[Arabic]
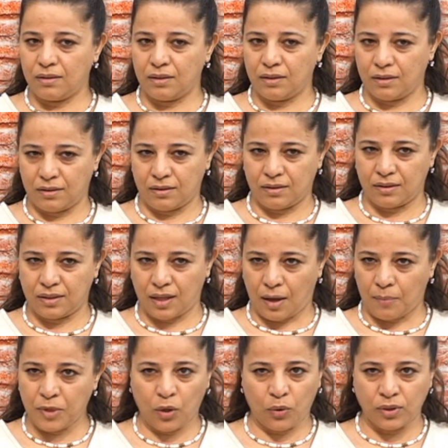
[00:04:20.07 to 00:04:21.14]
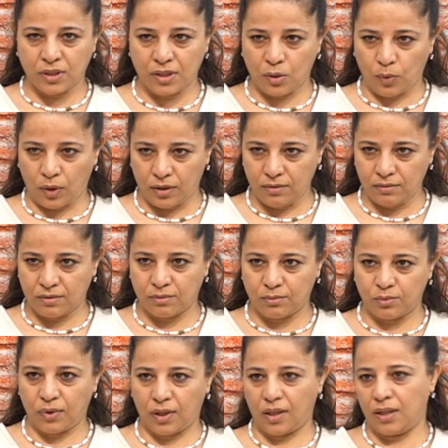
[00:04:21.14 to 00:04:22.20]
آه، عم ياخد كثير وقت
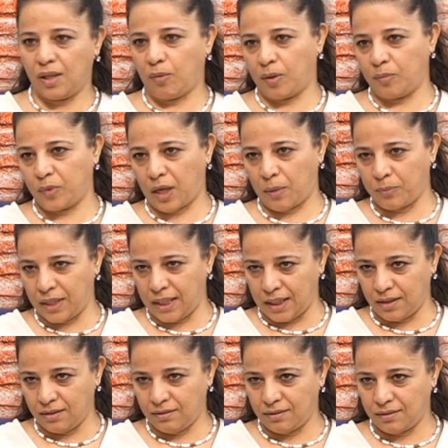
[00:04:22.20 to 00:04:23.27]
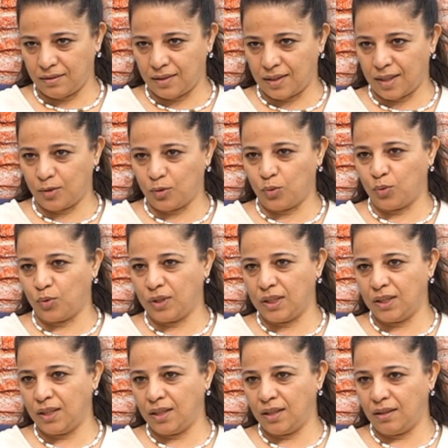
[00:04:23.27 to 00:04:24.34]
ونحن دائما مكملين لانه
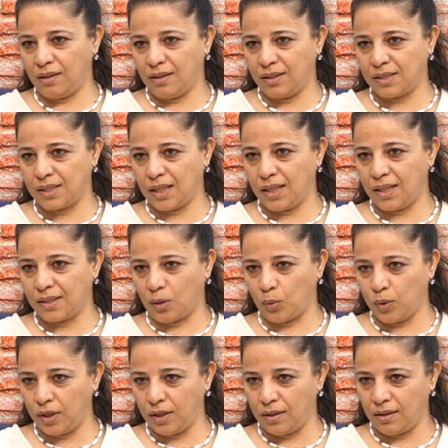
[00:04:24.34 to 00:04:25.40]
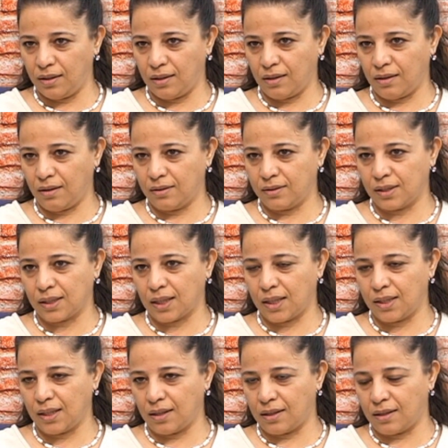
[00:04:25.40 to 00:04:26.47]
هي رساله طويله
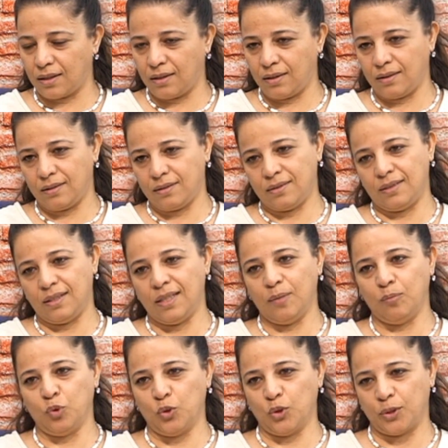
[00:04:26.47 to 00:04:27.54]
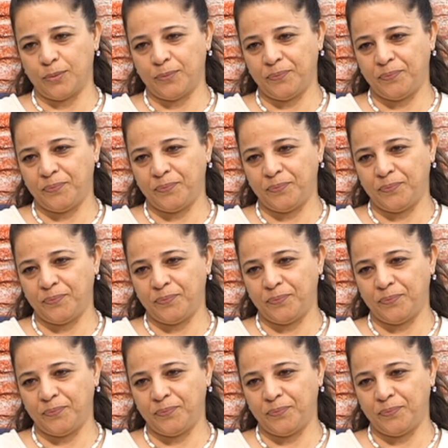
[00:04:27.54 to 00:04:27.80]
لتتغير آه، الامور